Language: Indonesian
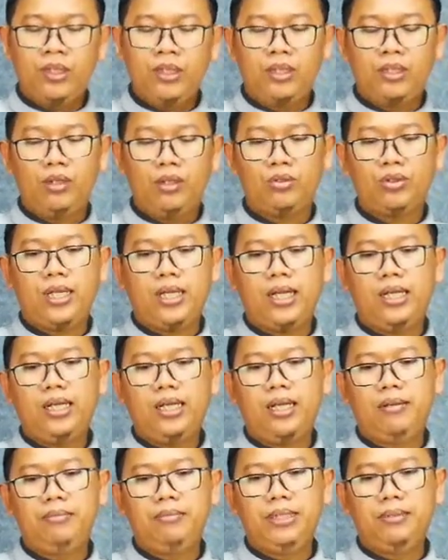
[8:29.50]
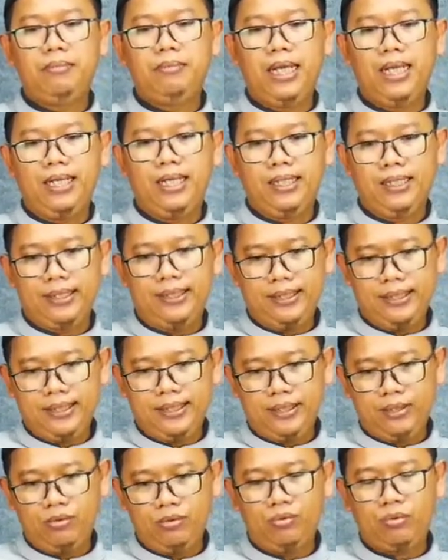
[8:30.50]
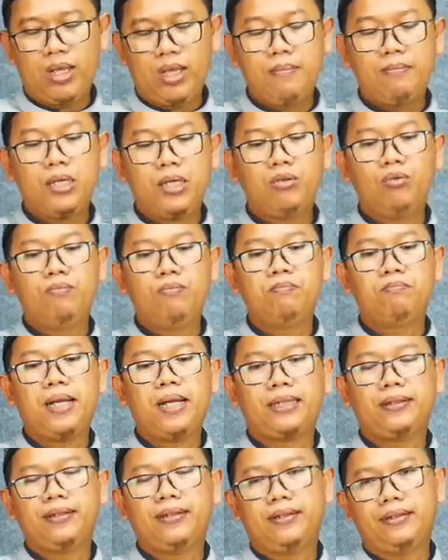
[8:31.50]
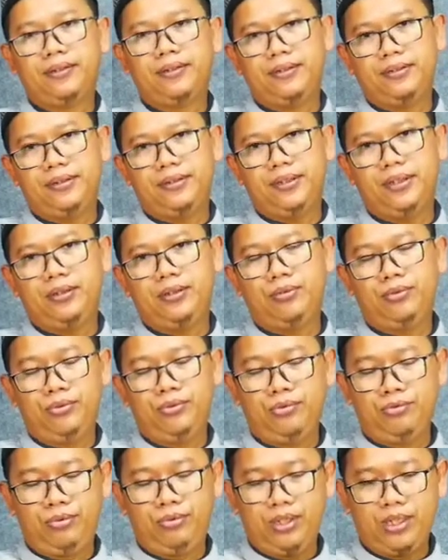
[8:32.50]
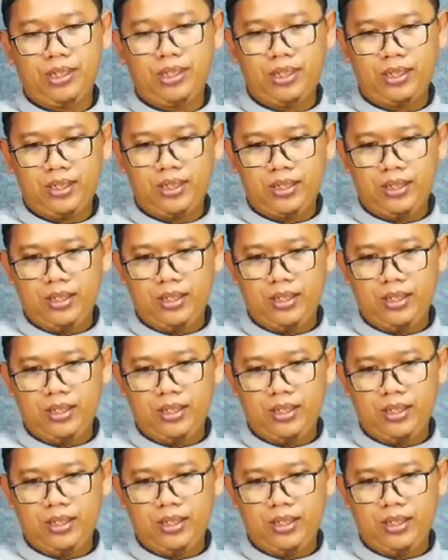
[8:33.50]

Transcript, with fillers: Terus an ya, suka mengumpat, itu juga.